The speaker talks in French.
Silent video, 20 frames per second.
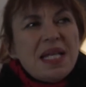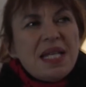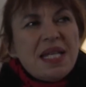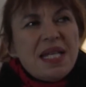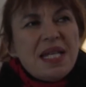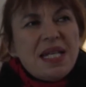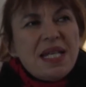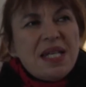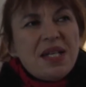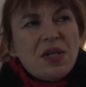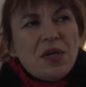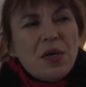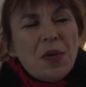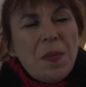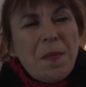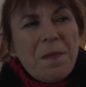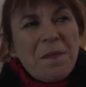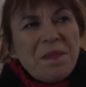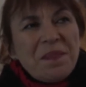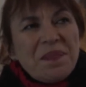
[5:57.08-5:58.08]
Et euh,
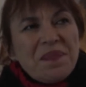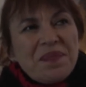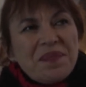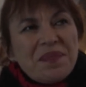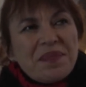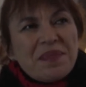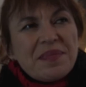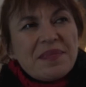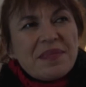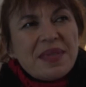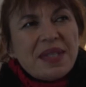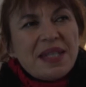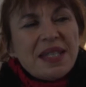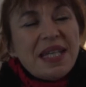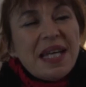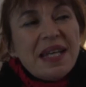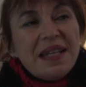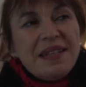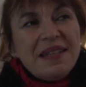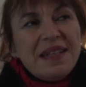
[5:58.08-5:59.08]
il
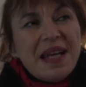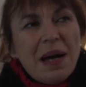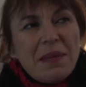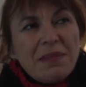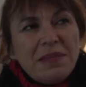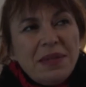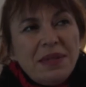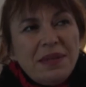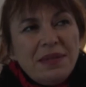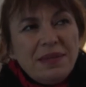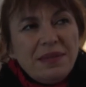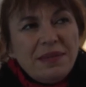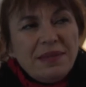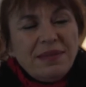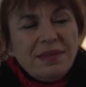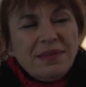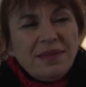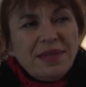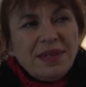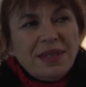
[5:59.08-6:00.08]
y a une dame,
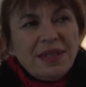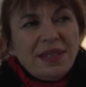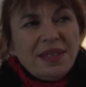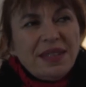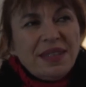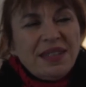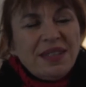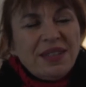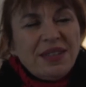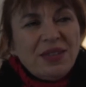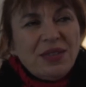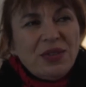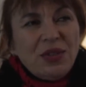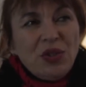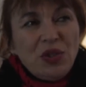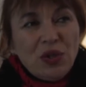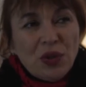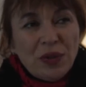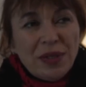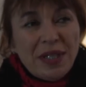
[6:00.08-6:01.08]

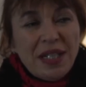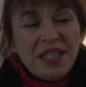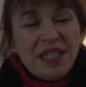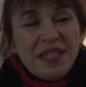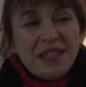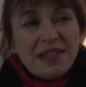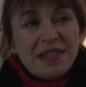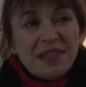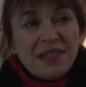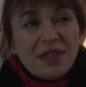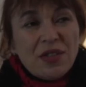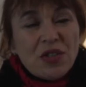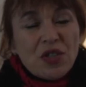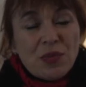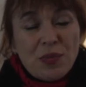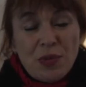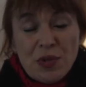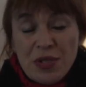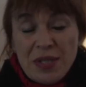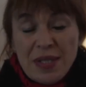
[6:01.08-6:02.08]
une journaliste, je
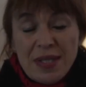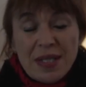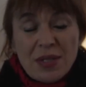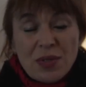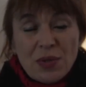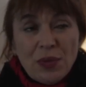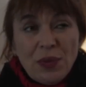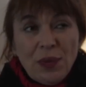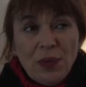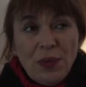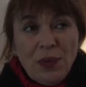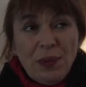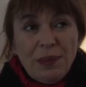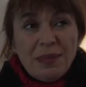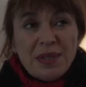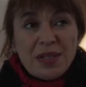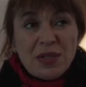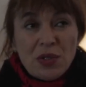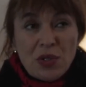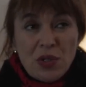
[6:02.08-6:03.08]
peux citer son nom
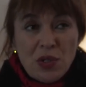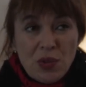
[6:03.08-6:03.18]
parce que je